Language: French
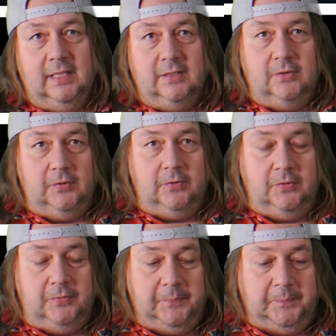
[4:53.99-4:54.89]

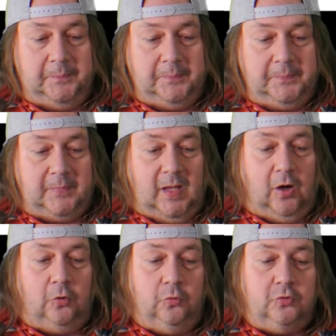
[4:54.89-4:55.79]
Euh,
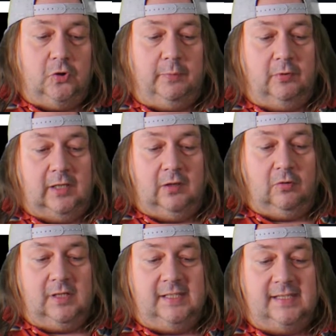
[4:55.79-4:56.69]
en audio, ben, on a de
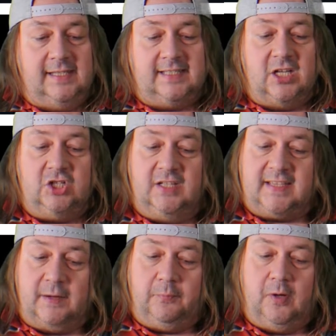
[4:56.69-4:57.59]
l'anglais DTS HD
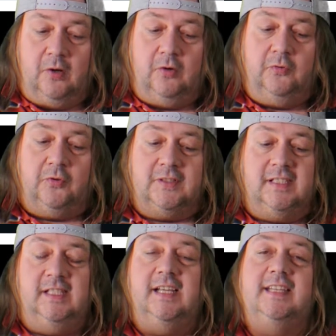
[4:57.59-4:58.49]
5.1 et du français
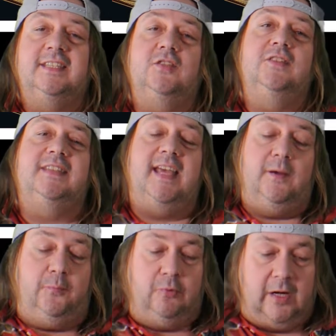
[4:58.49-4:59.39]
DTS
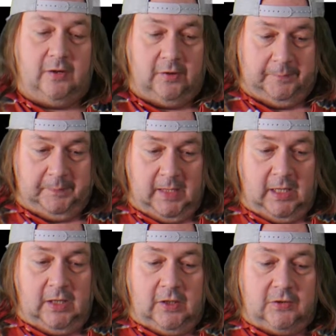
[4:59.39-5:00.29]
5.1.
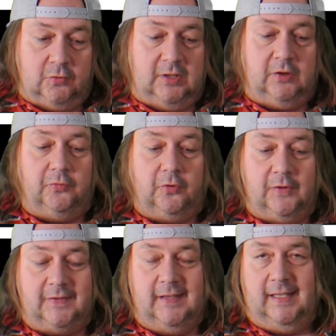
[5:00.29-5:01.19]
Sous-titres
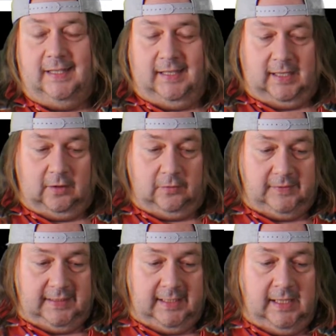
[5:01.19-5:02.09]

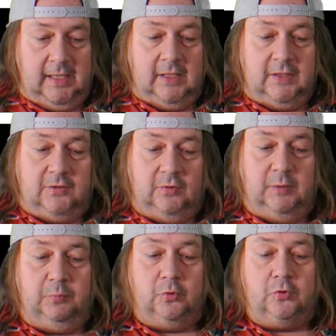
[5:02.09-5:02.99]
français-néerlandais,
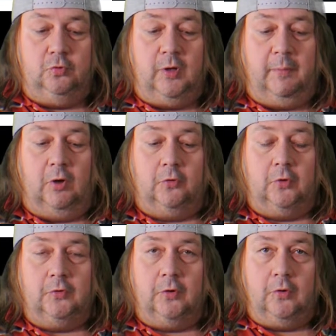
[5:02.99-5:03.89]
sous-titres pour sourds et
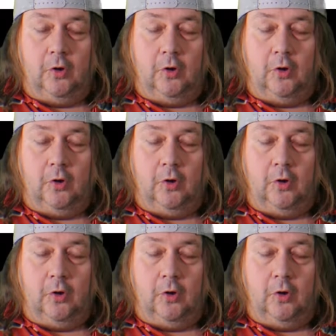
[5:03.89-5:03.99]
malentendants